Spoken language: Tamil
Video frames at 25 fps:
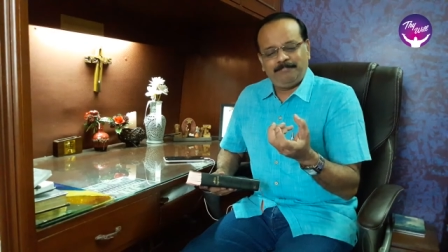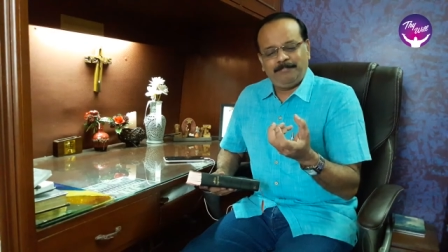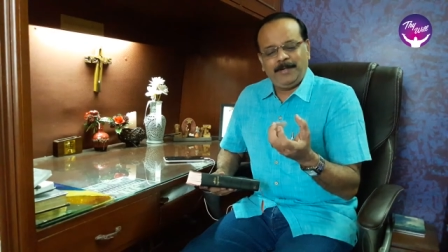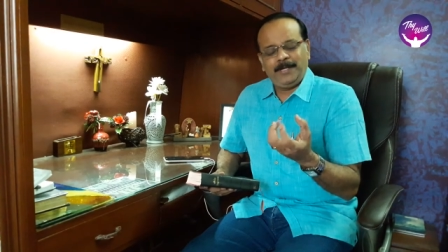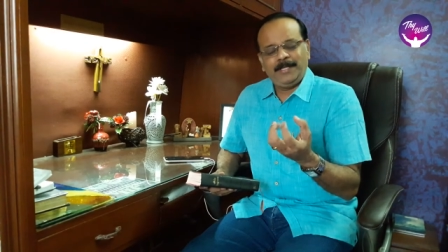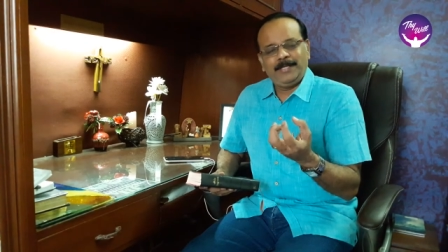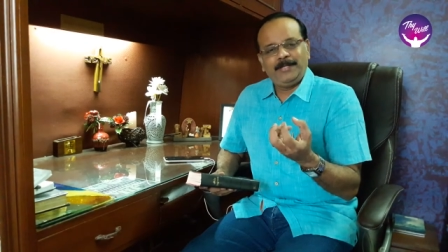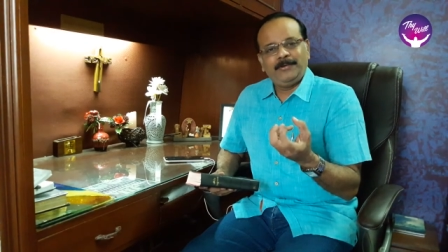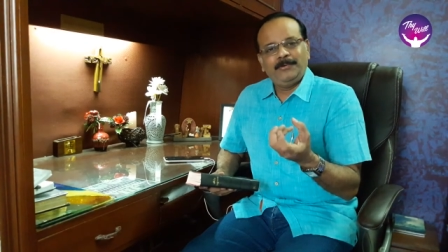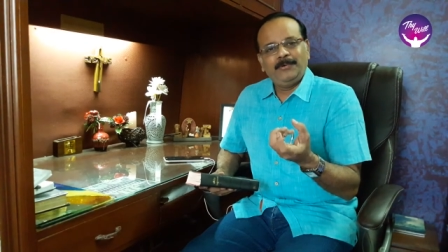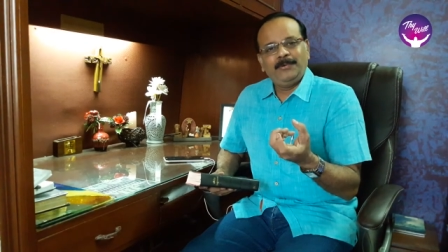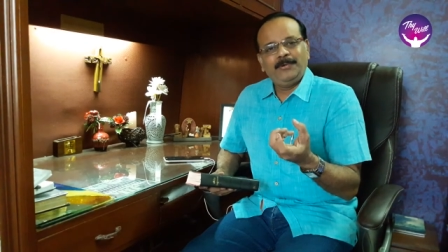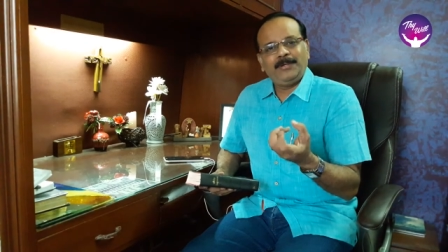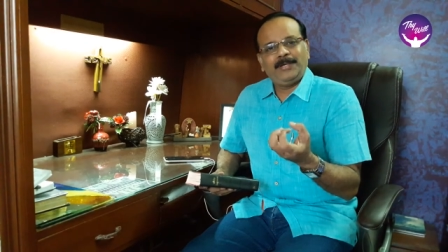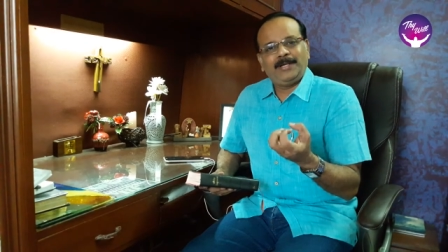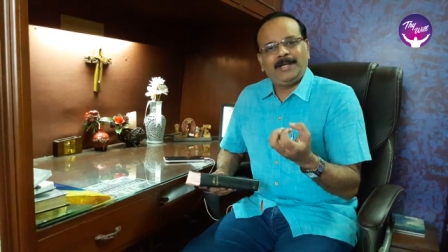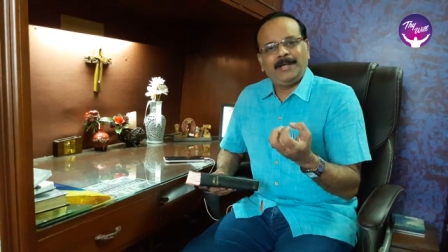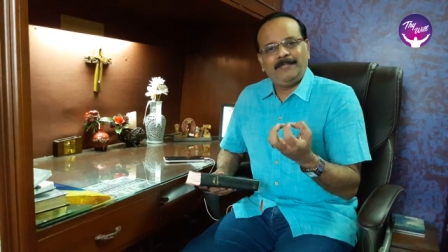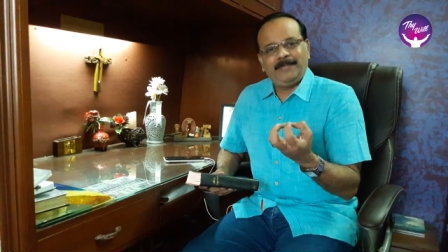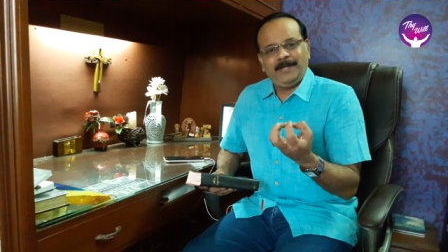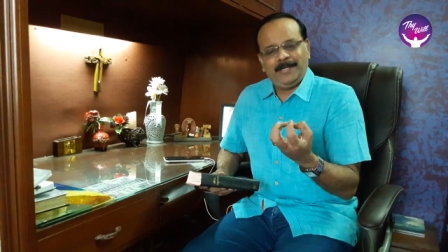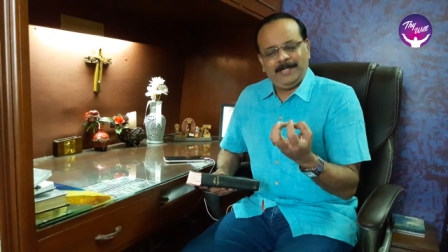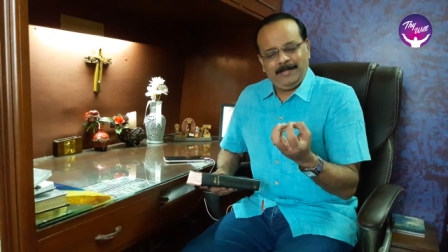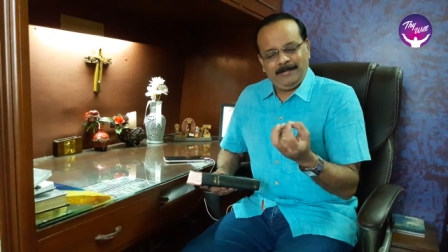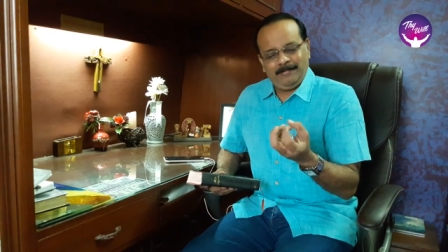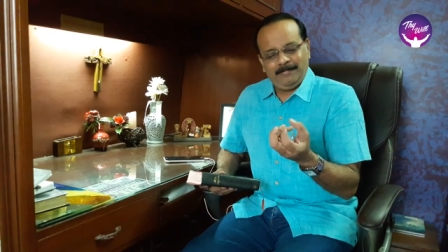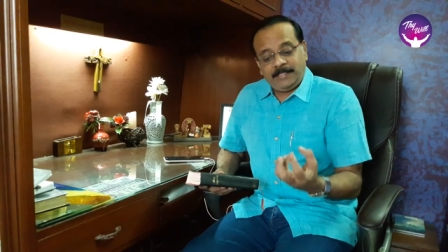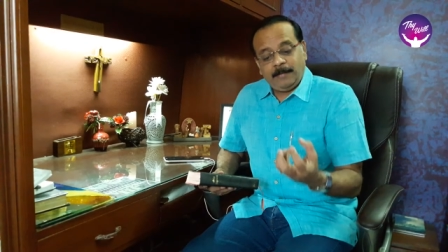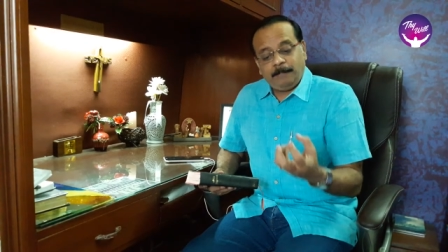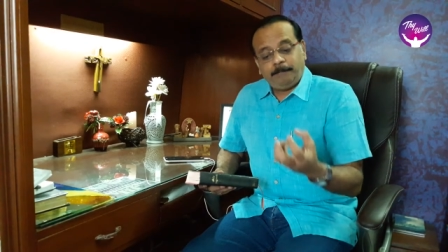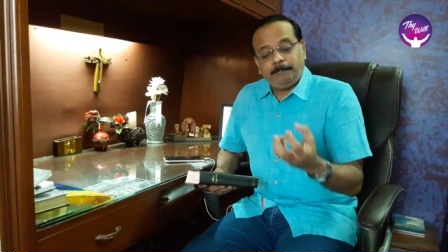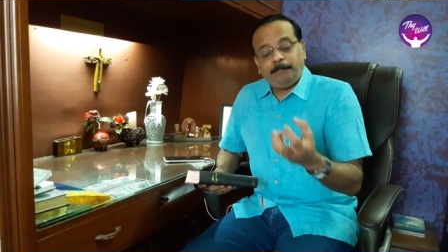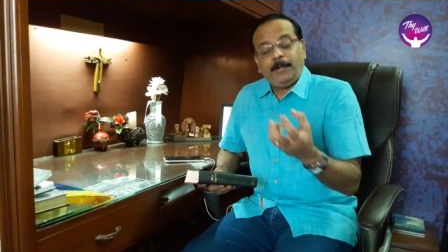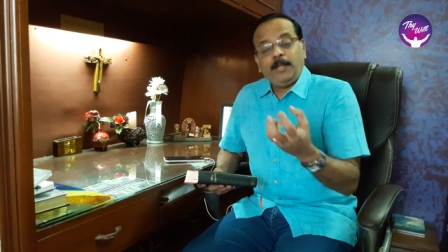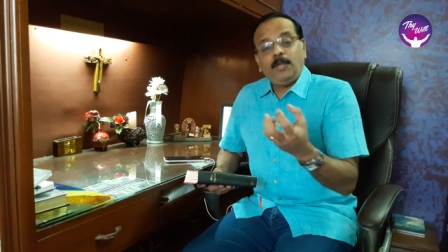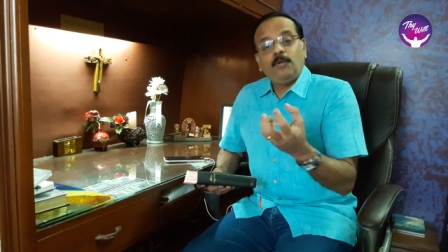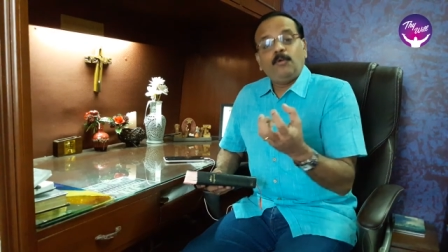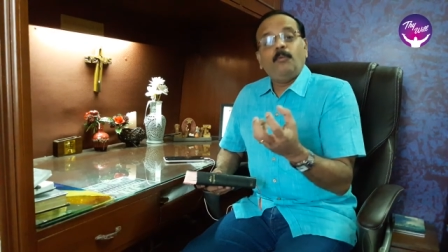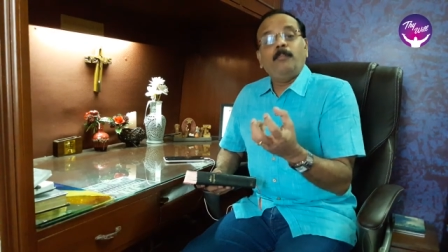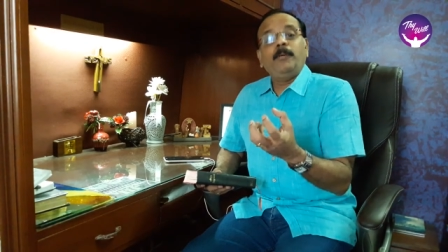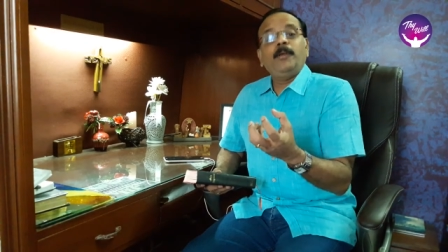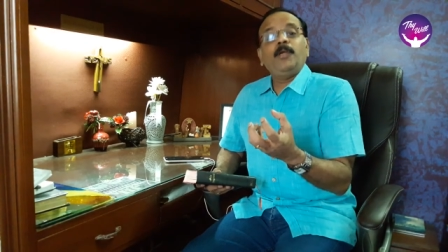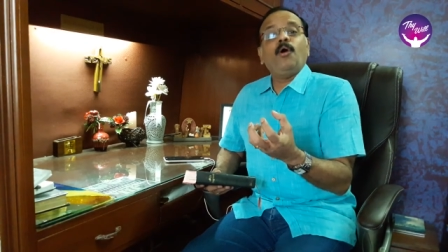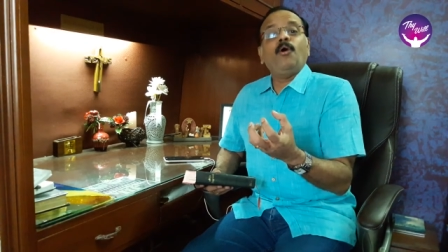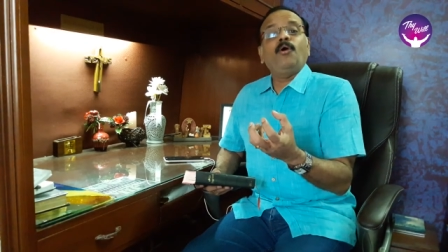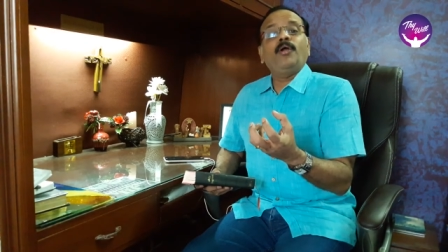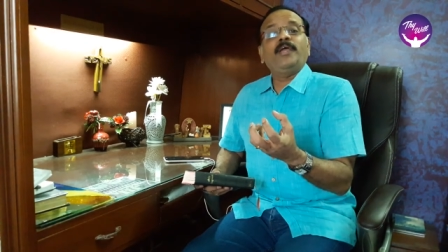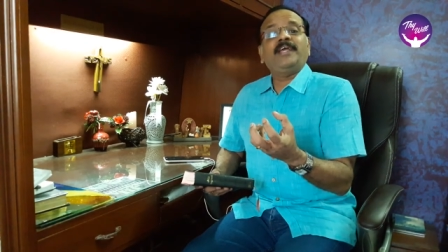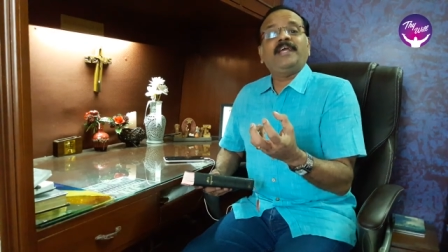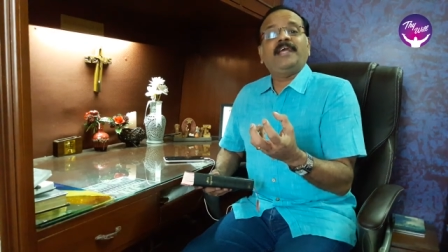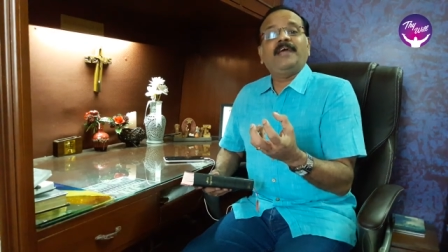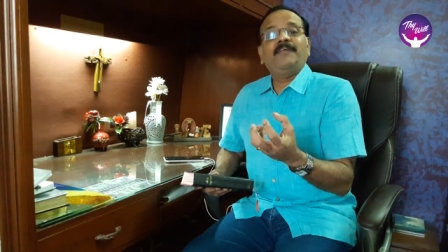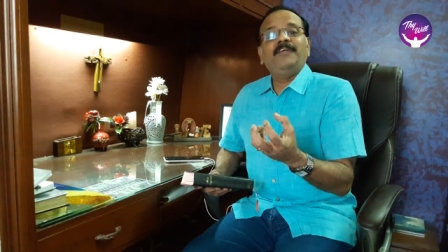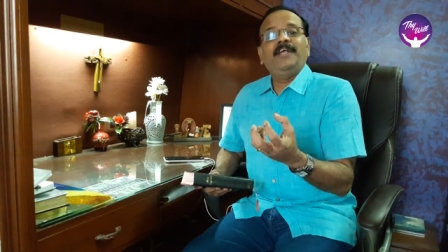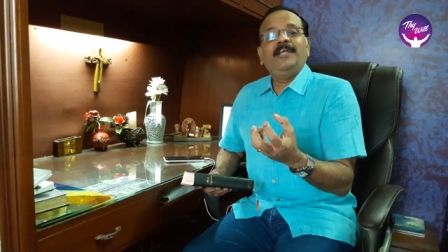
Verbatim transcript: எப்படி நொறுக்க வேண்டும் எப்படி உபயோகிக்க